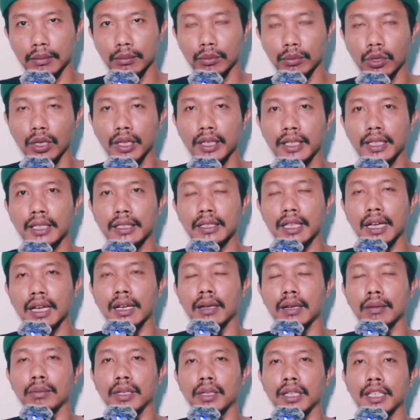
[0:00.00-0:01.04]
Boleh
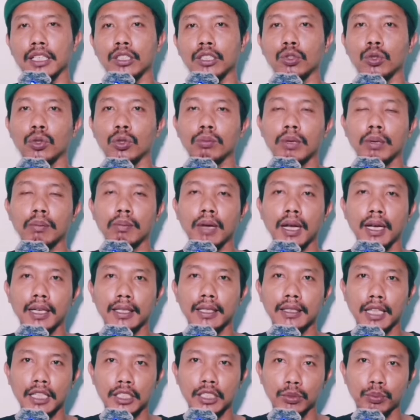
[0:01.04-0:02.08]
kita menghitung
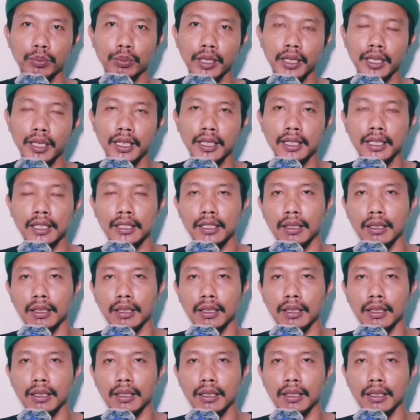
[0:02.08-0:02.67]
memakai tasbih,